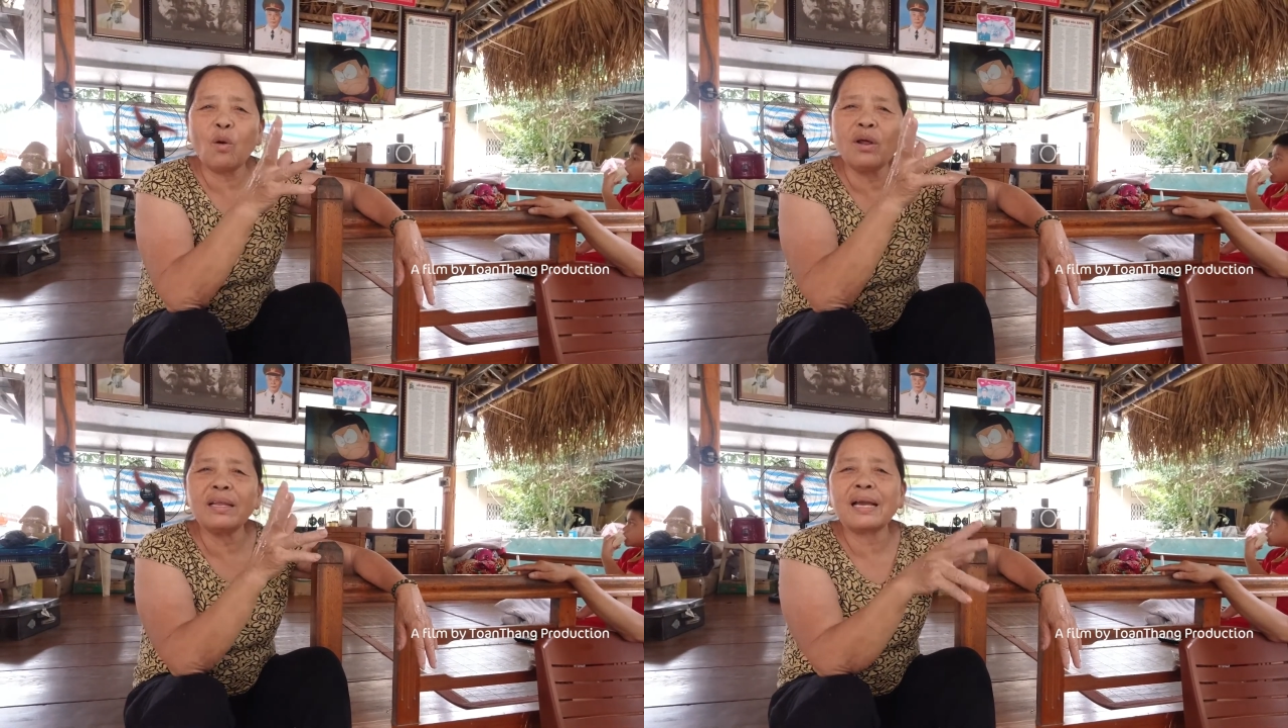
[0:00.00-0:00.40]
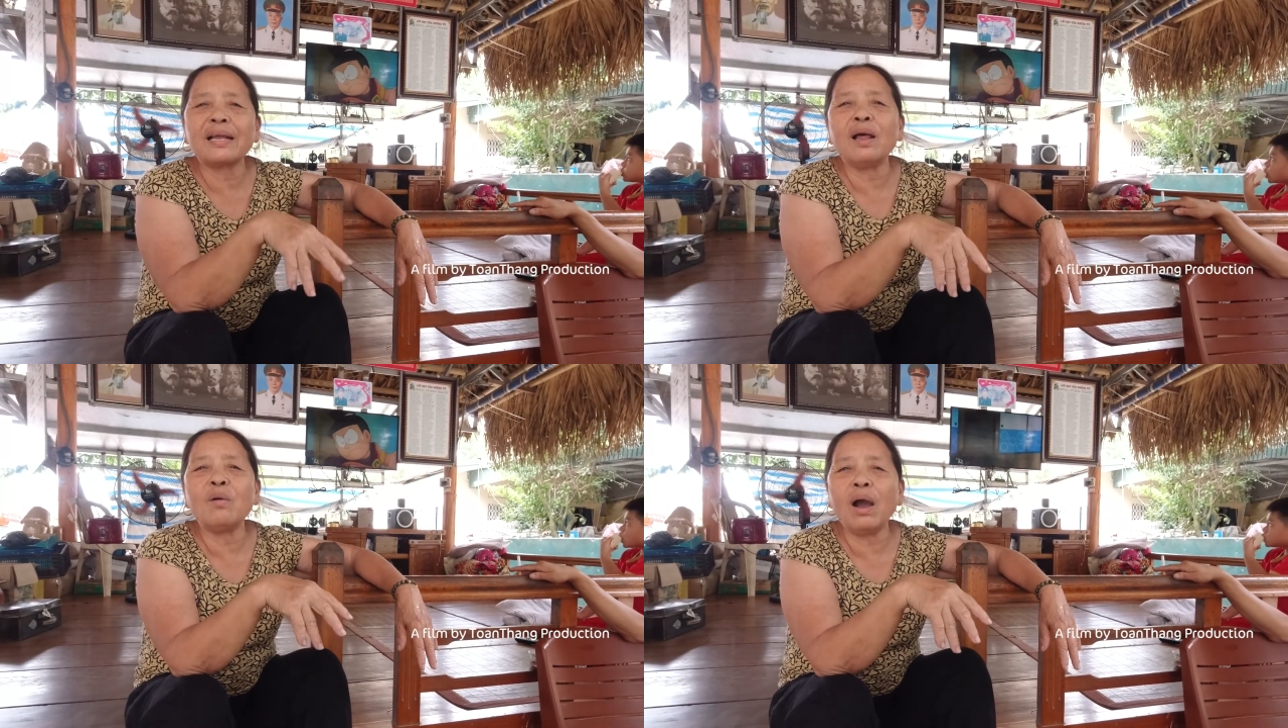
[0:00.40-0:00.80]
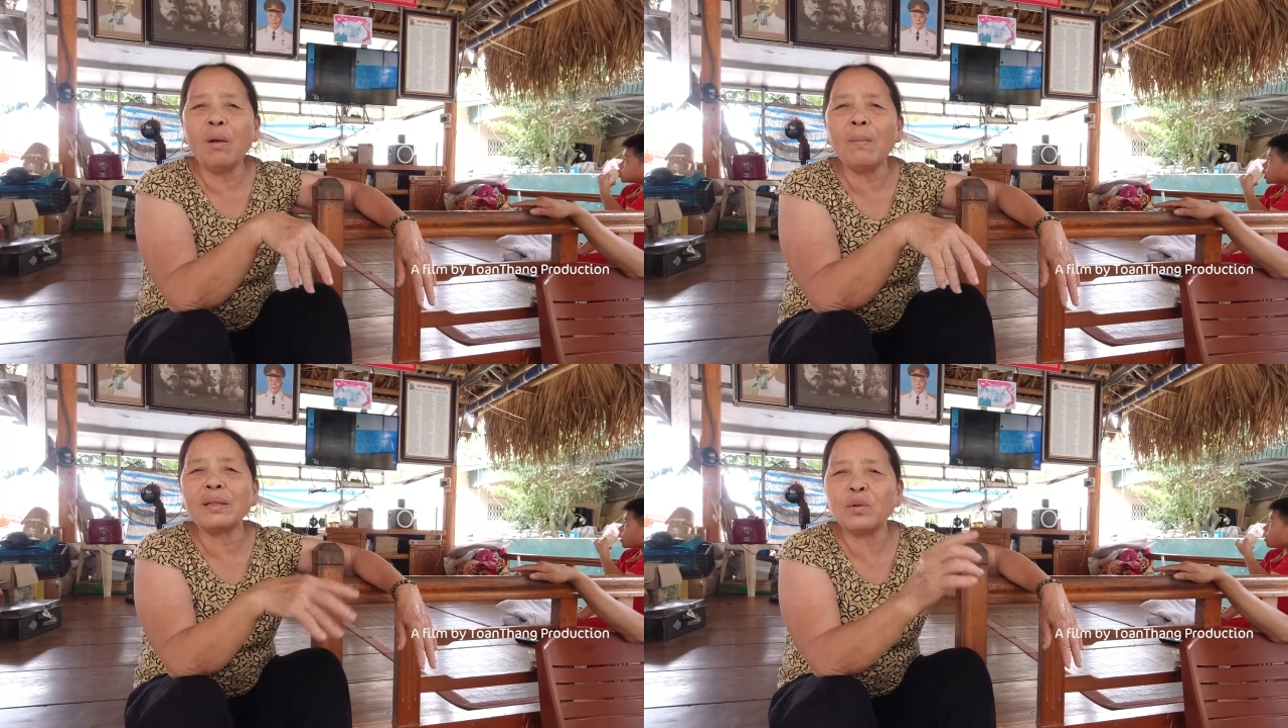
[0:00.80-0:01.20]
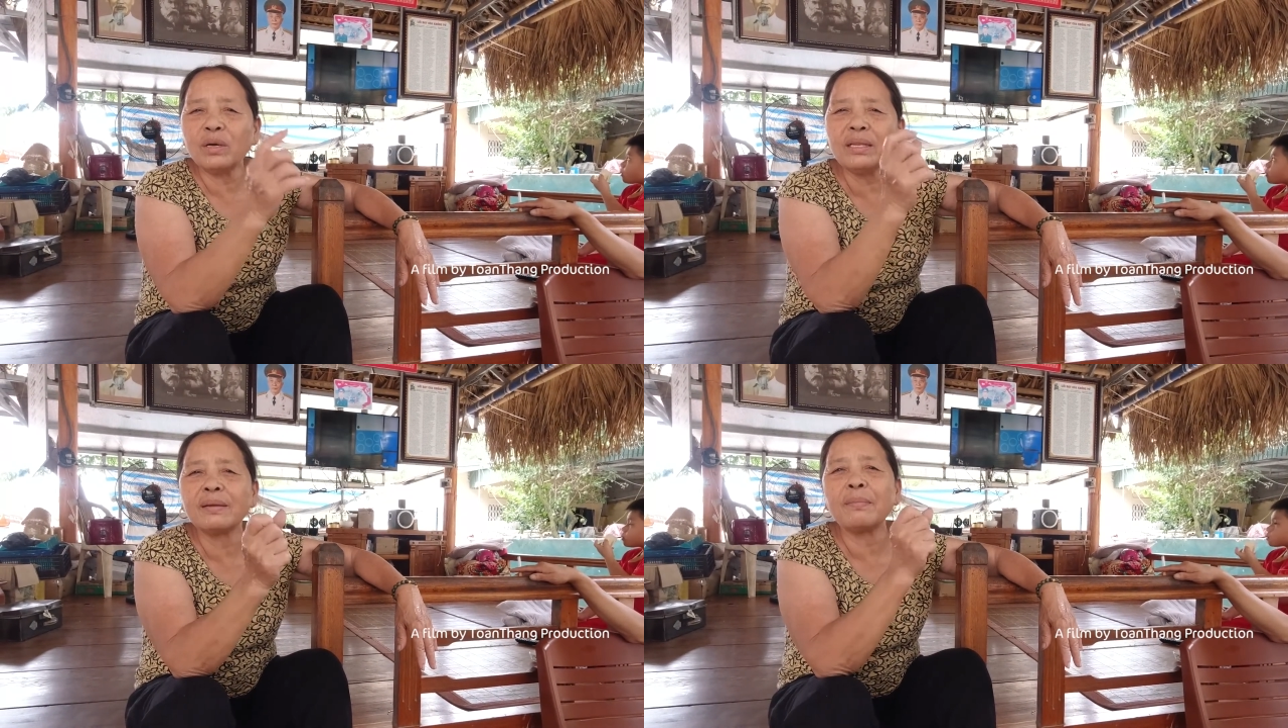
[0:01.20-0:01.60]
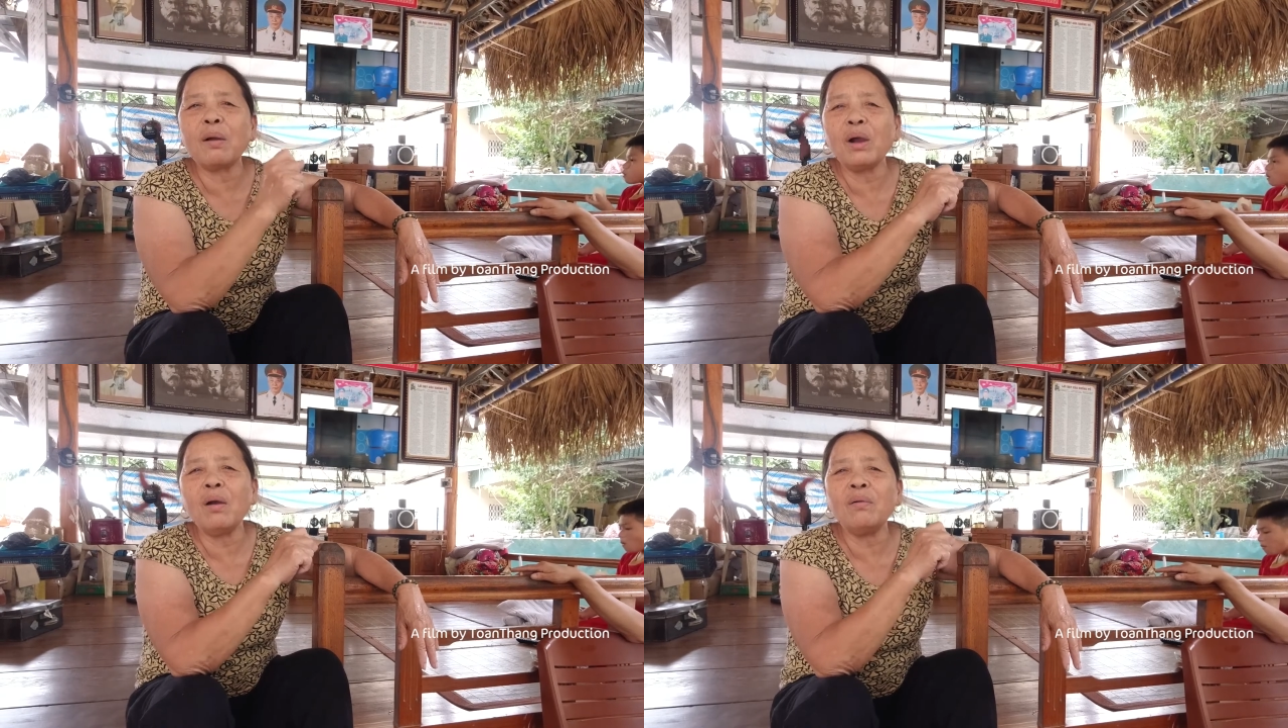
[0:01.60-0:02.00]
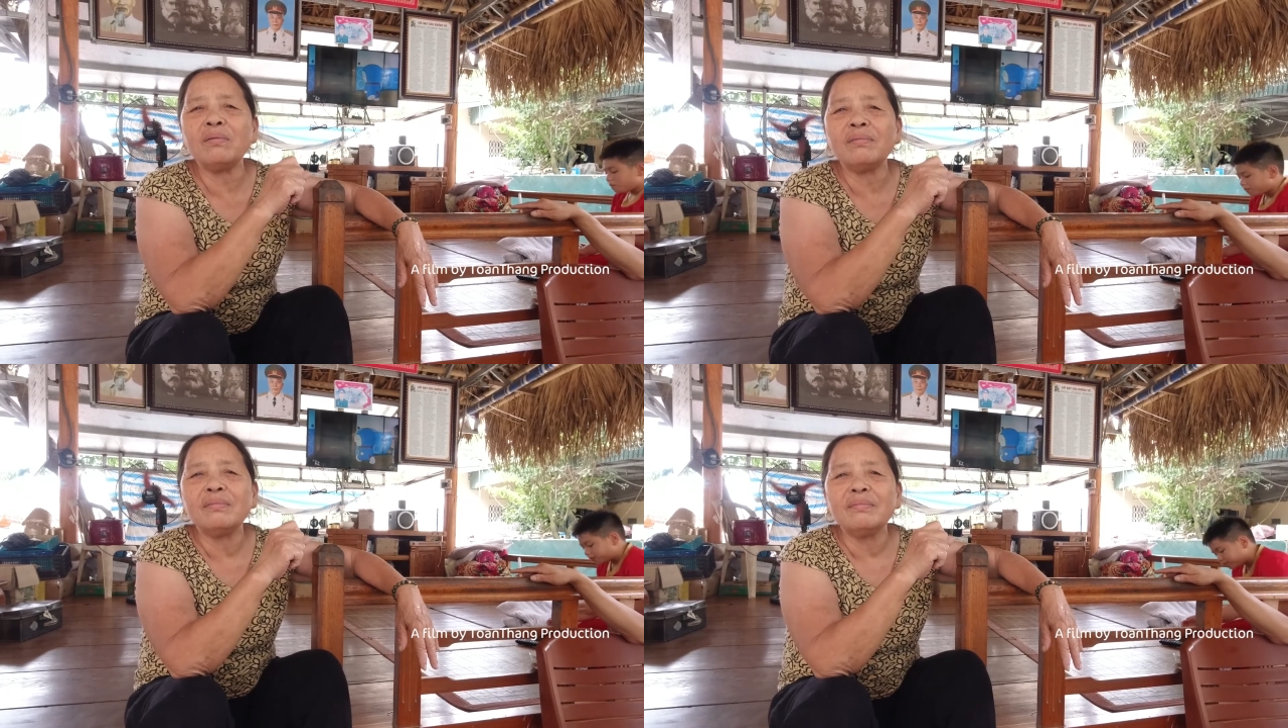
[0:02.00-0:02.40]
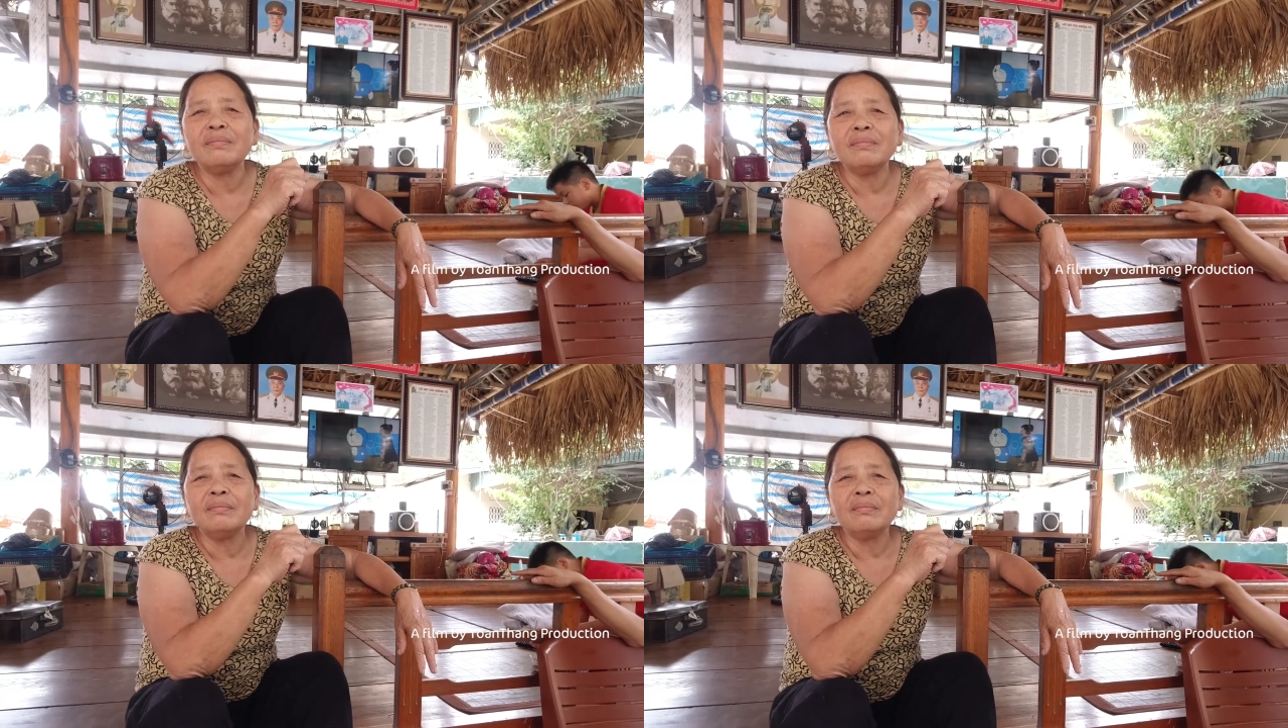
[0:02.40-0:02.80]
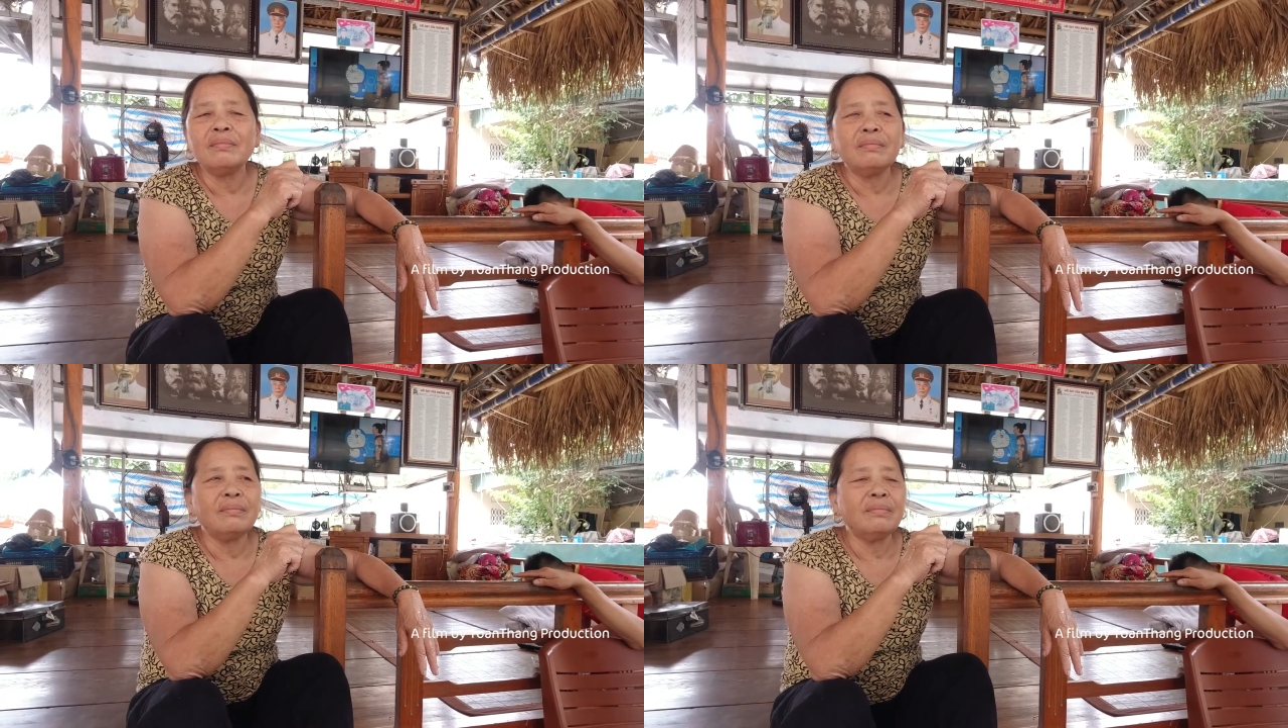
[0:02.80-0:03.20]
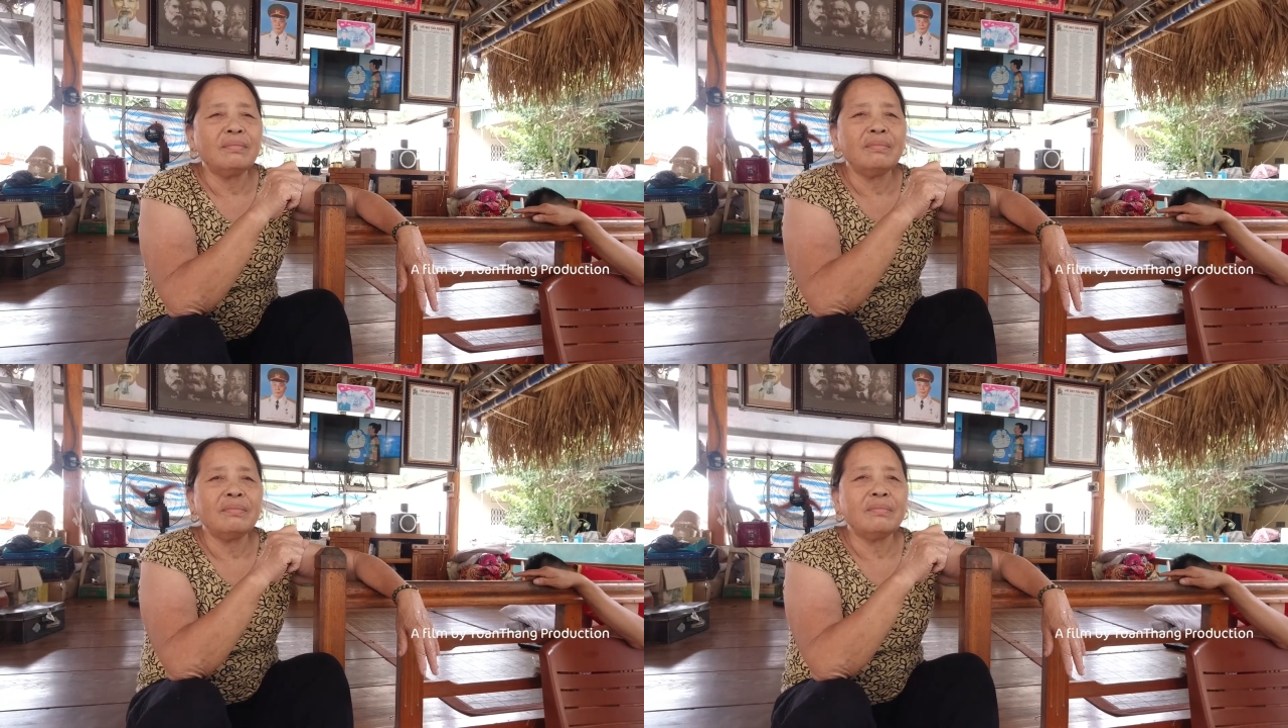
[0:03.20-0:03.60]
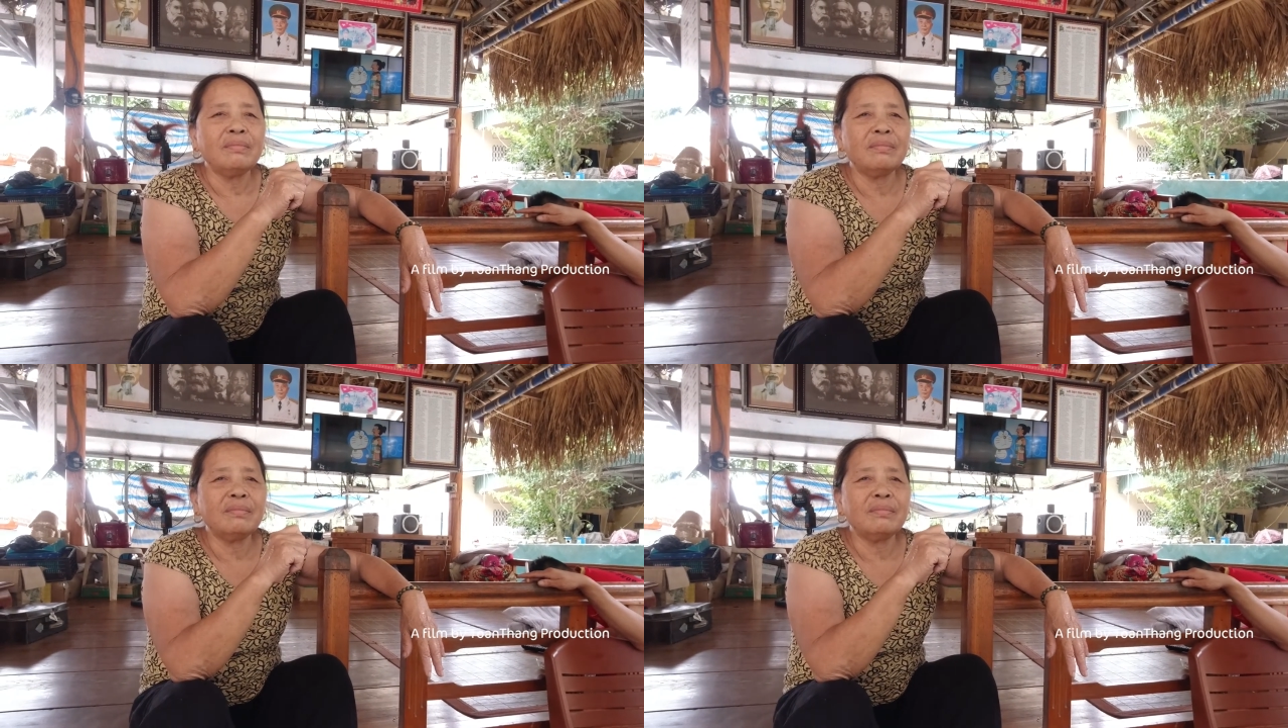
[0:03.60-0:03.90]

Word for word: Tua thì càng lâu ngấu, mà nhúa thì mau ngấu. Cá to đấy, cá ngừ,